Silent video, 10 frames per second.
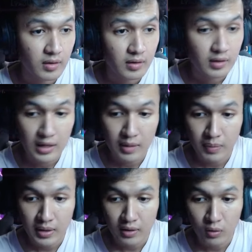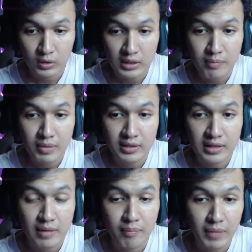Ini apa? Ultimate
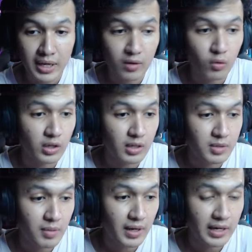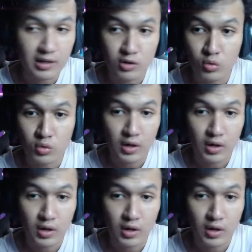damage. Oh, kita bisa pakai ini juga.